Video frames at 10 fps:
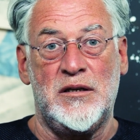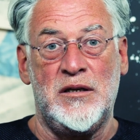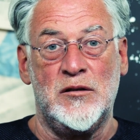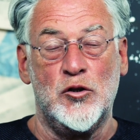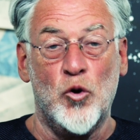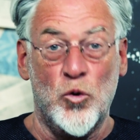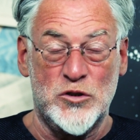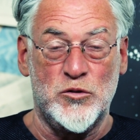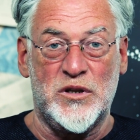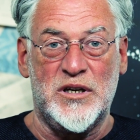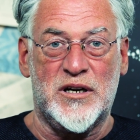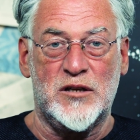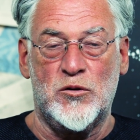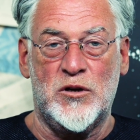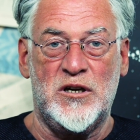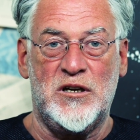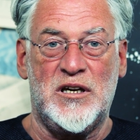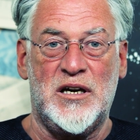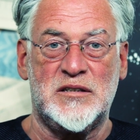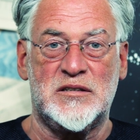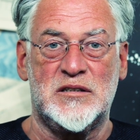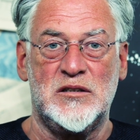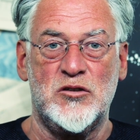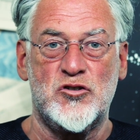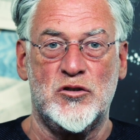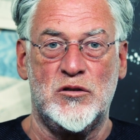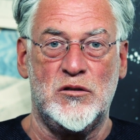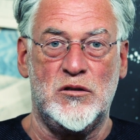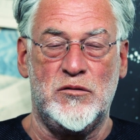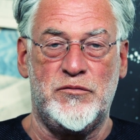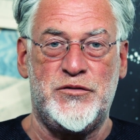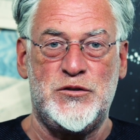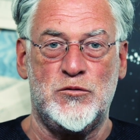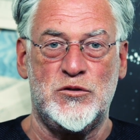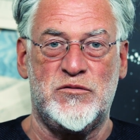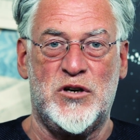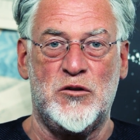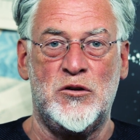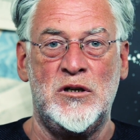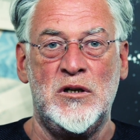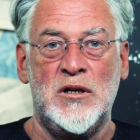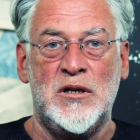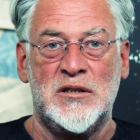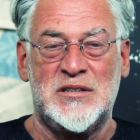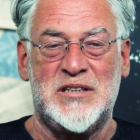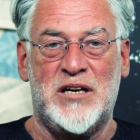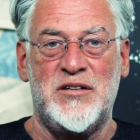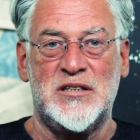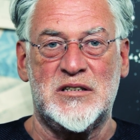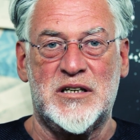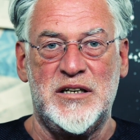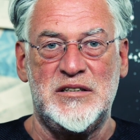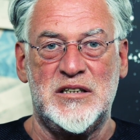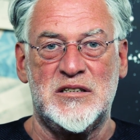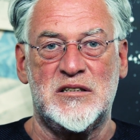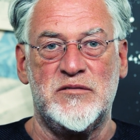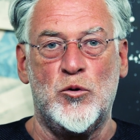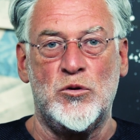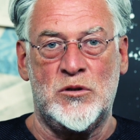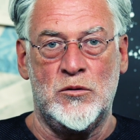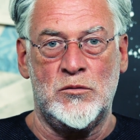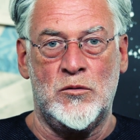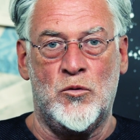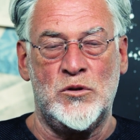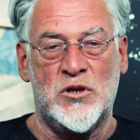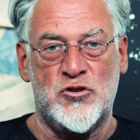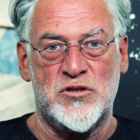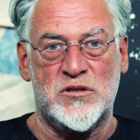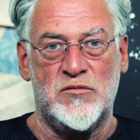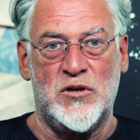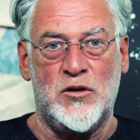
и лозунги, которые я слышал все свое советское детство, от, отрочество,